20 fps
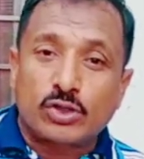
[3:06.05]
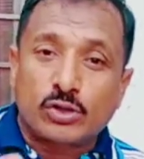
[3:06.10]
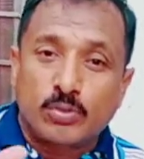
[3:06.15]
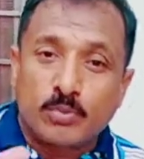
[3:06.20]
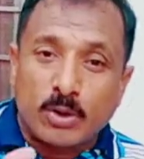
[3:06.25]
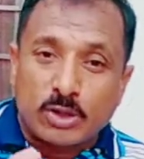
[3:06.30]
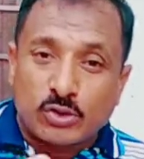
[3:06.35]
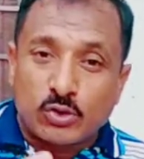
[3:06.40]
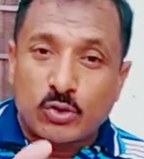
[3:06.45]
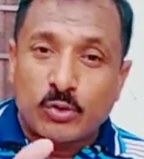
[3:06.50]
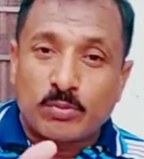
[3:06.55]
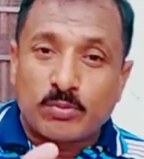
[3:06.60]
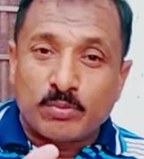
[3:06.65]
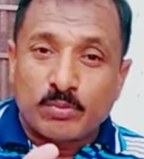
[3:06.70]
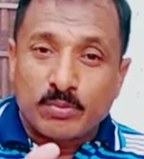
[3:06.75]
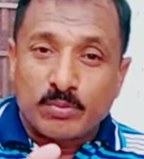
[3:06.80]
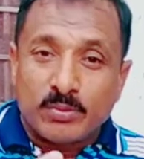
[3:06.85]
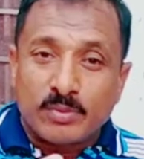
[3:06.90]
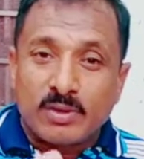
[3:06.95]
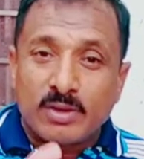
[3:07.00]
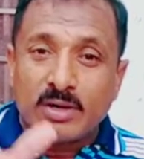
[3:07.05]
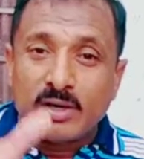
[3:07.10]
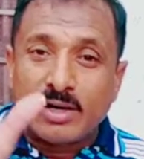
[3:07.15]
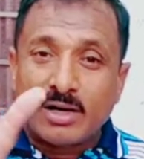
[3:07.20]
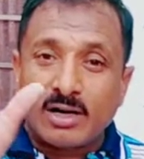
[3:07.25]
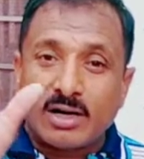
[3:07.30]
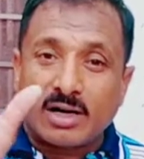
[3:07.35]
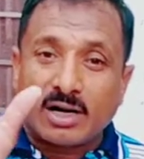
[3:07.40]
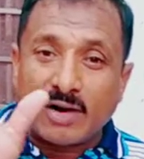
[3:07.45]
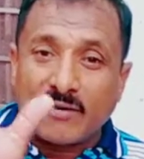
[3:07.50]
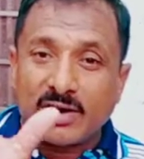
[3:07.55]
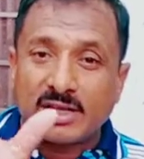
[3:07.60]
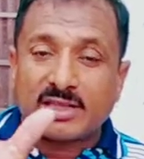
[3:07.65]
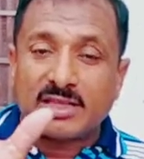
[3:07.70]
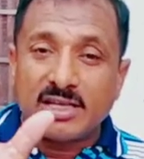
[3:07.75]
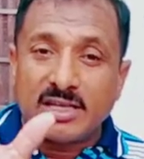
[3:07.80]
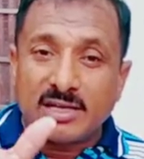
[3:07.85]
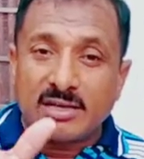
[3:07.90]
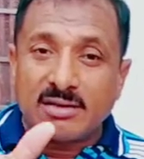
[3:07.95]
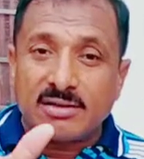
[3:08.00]
उस मासूम
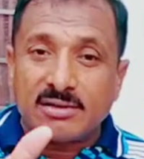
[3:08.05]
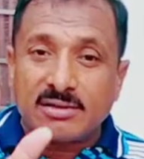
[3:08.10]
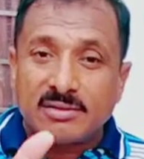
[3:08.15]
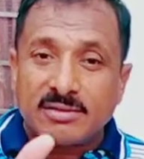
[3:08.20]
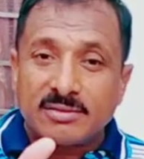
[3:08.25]
खातन